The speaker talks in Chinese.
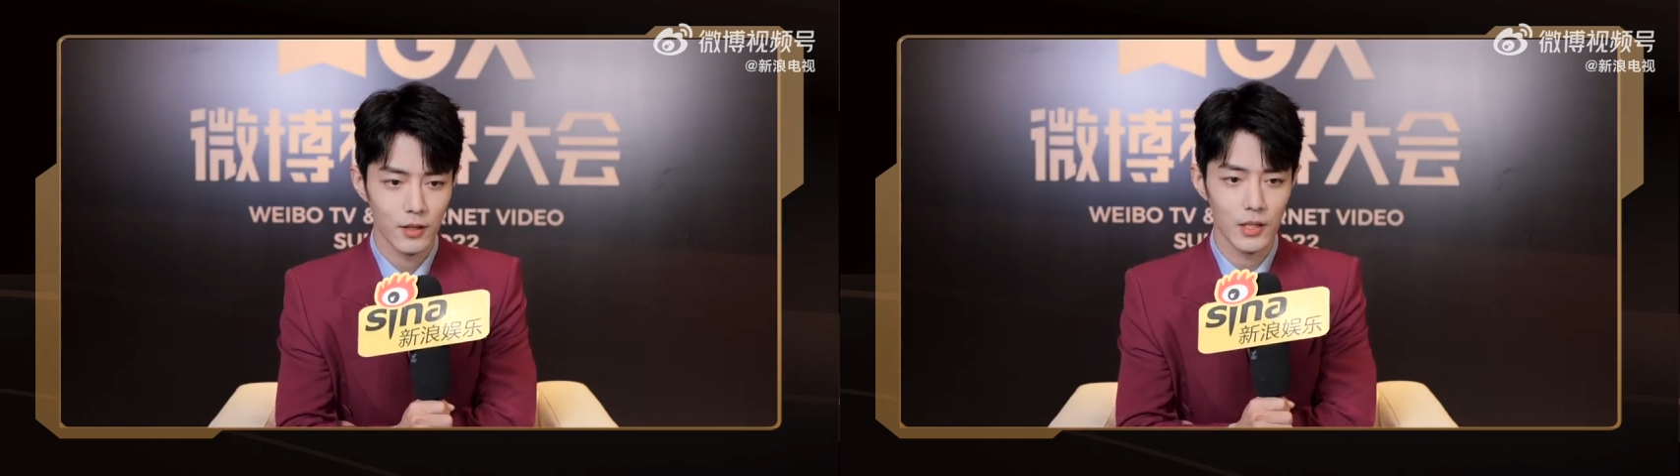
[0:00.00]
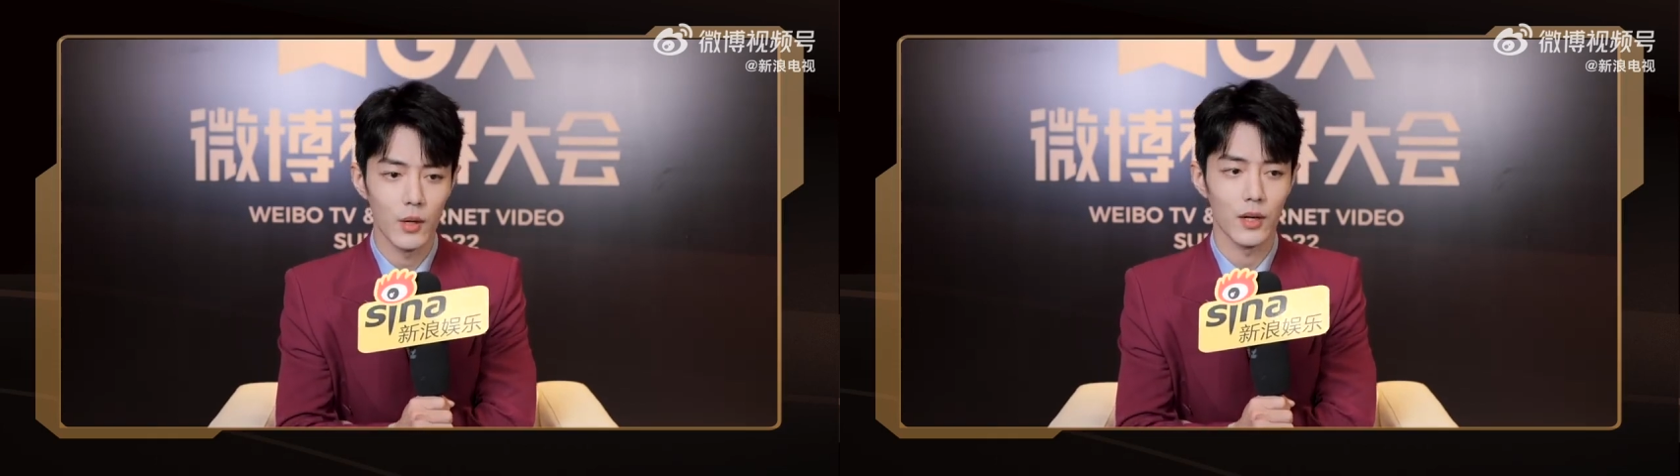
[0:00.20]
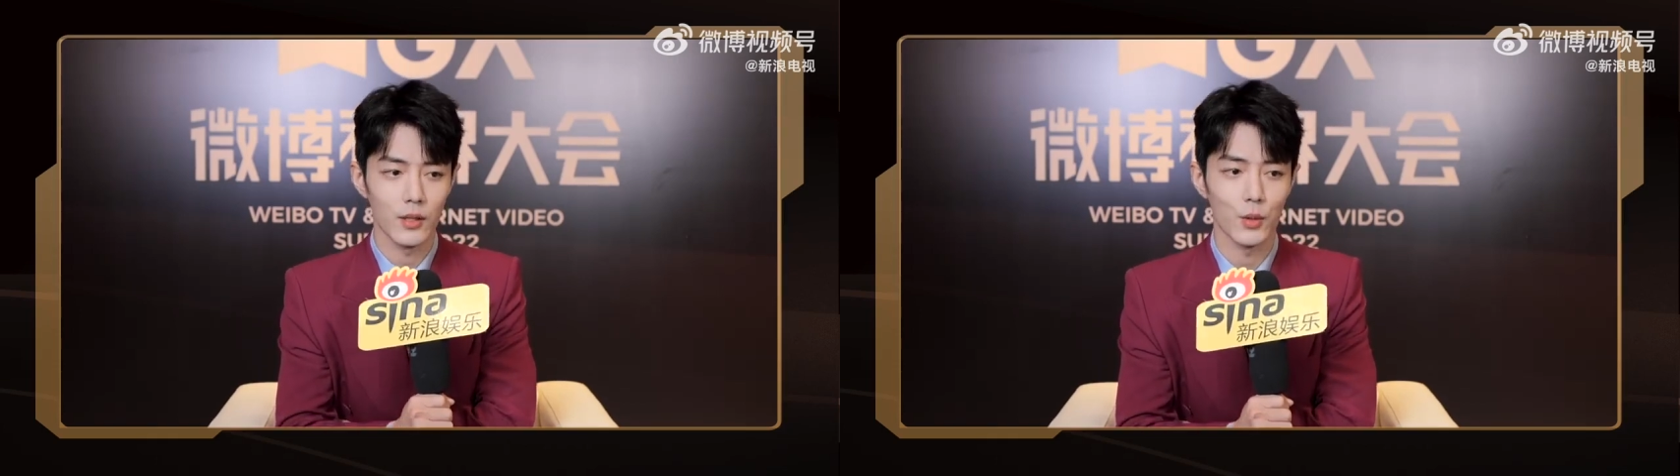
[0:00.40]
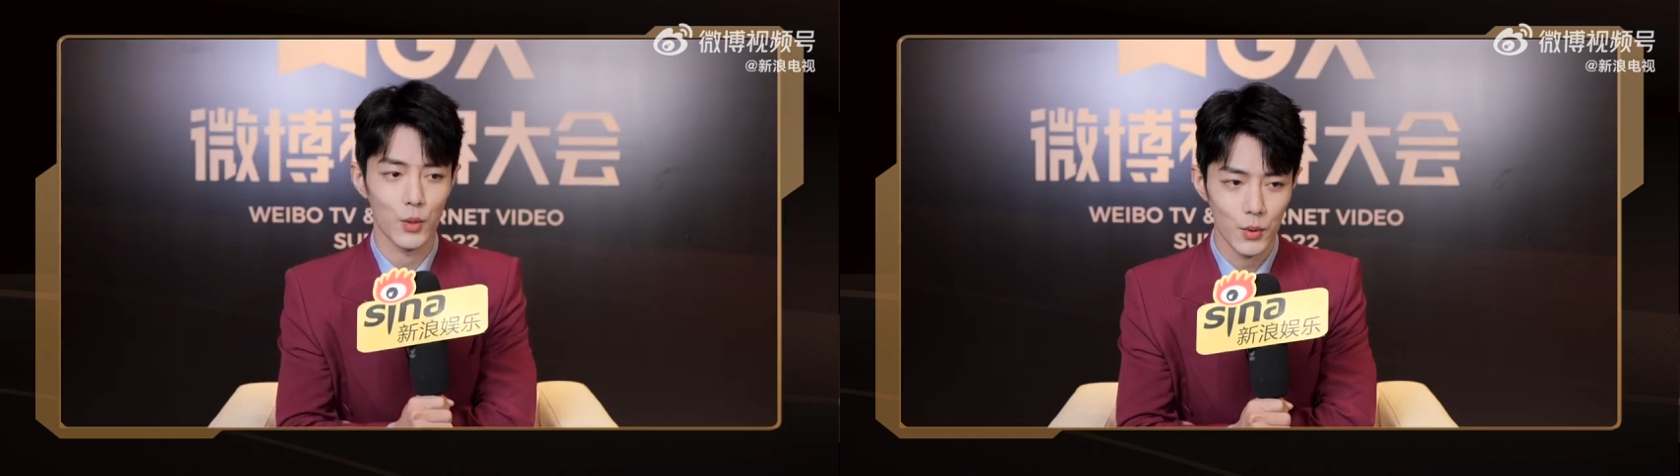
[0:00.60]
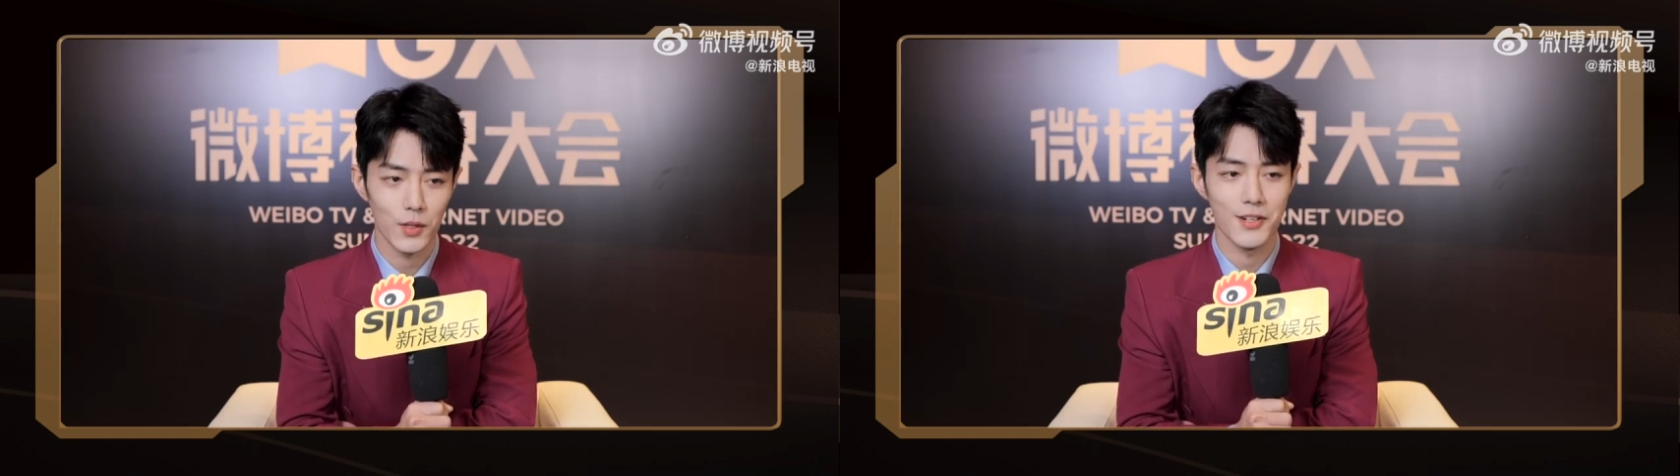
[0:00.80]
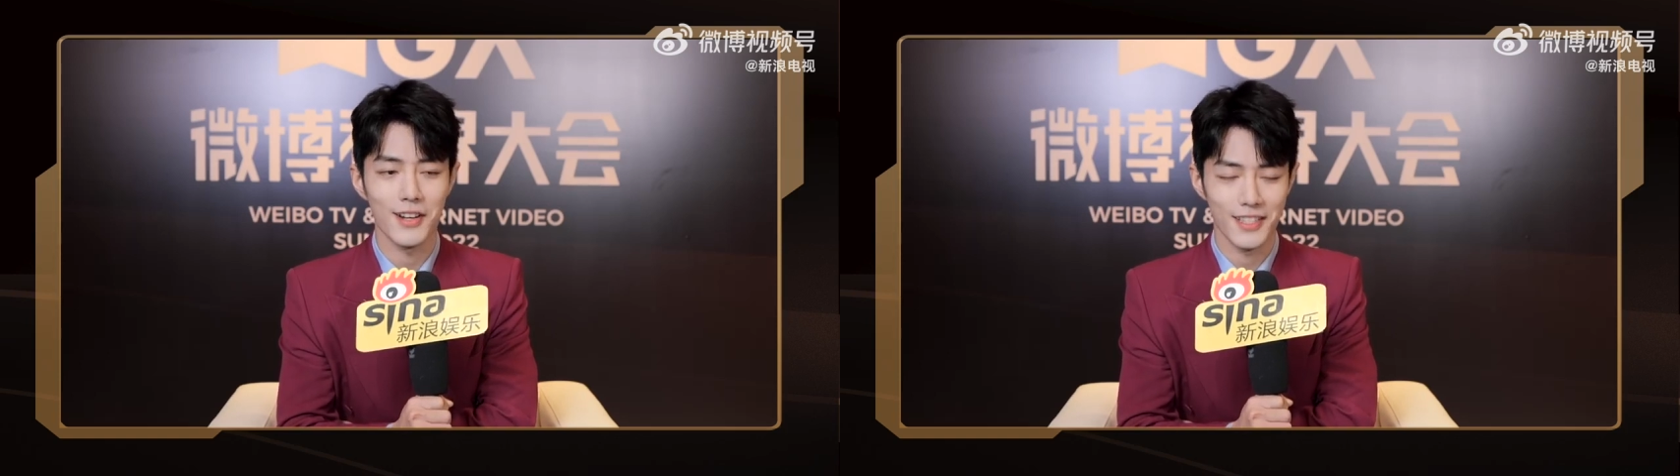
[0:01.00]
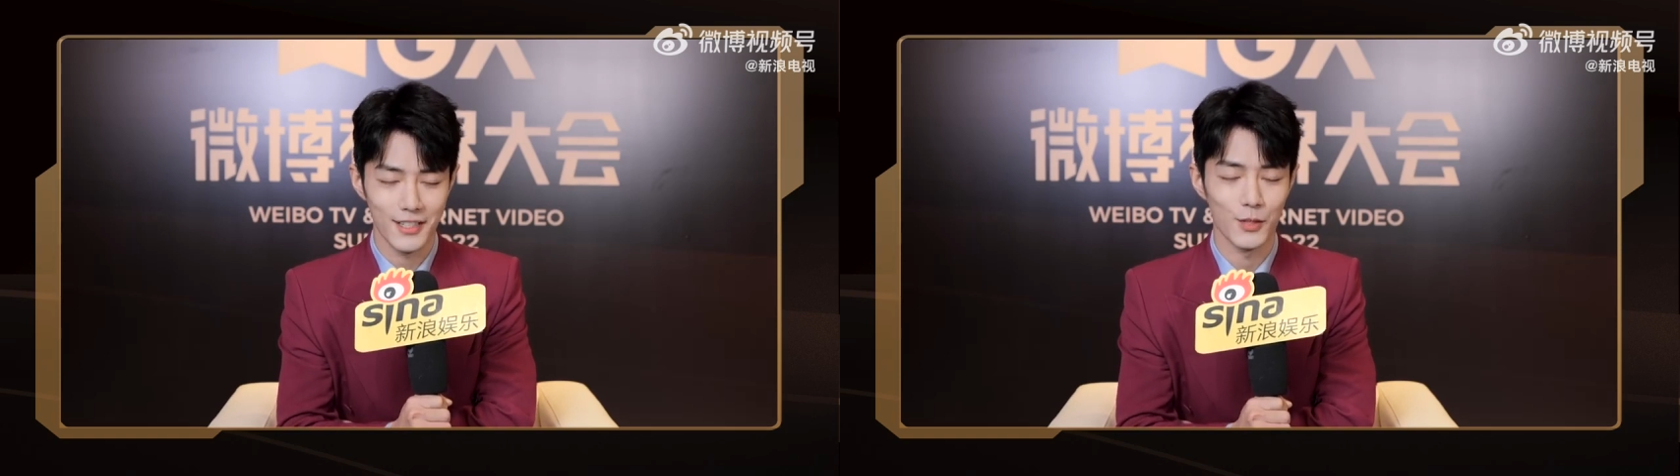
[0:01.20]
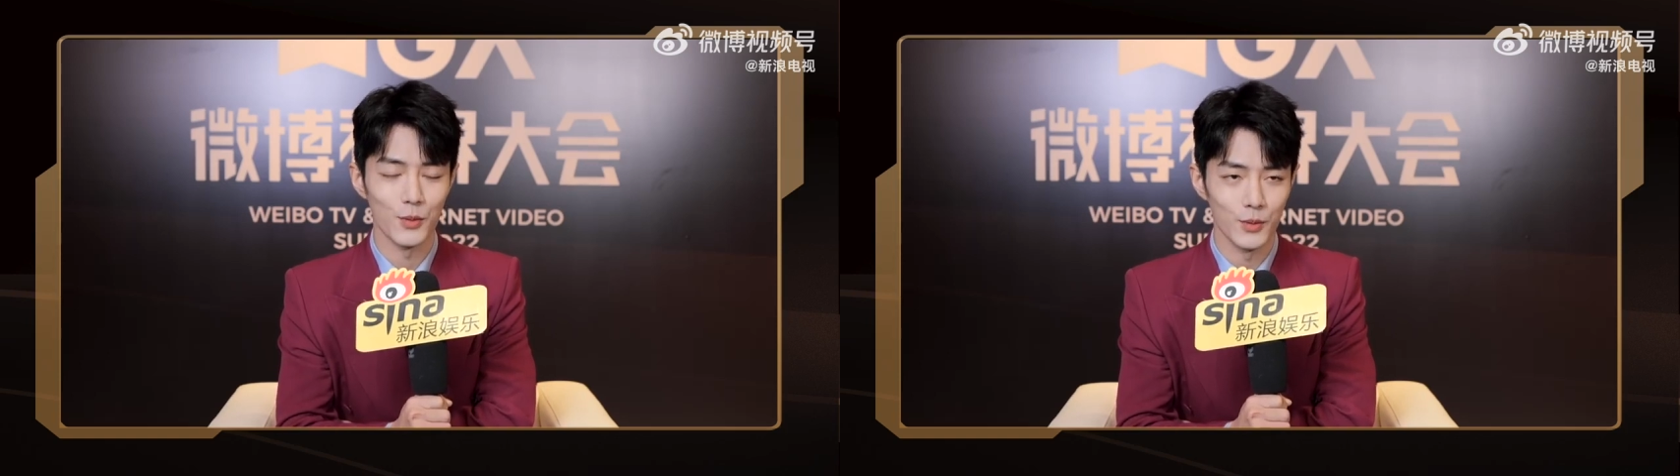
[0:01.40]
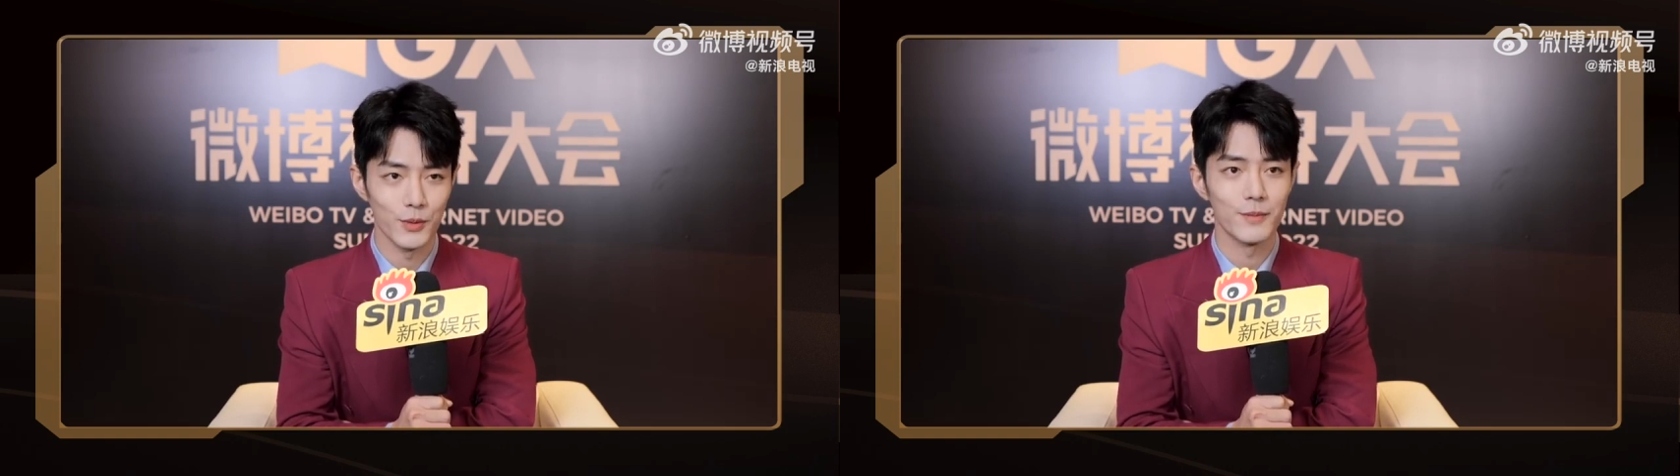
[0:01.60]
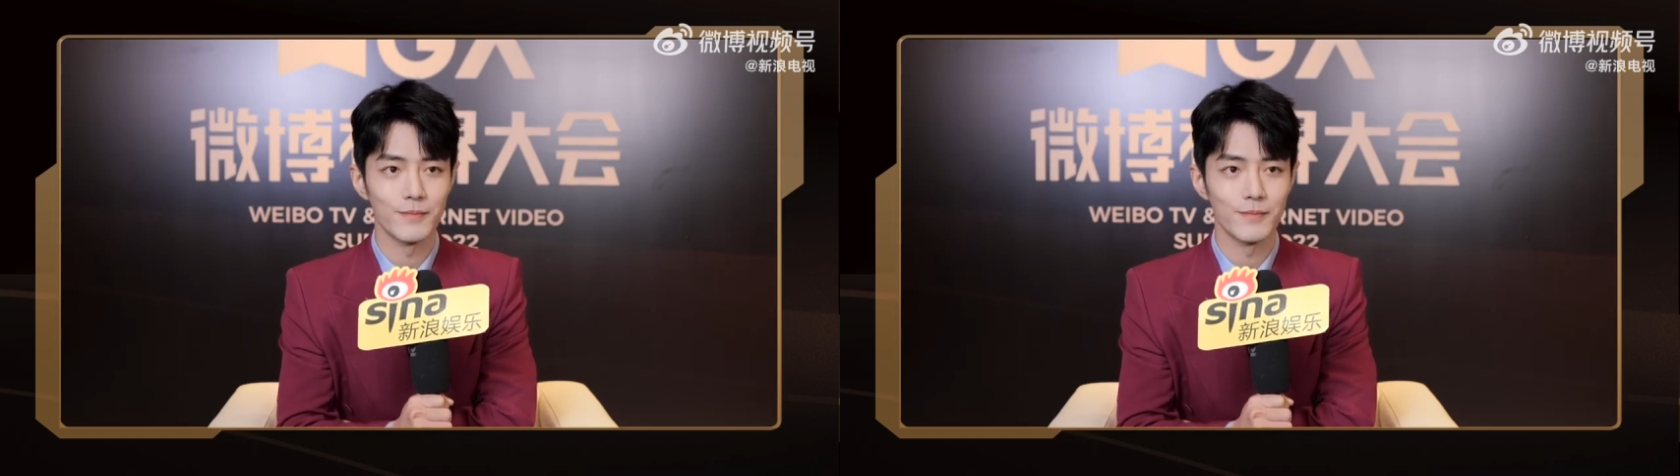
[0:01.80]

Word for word: 又很有趣的这样一个人物，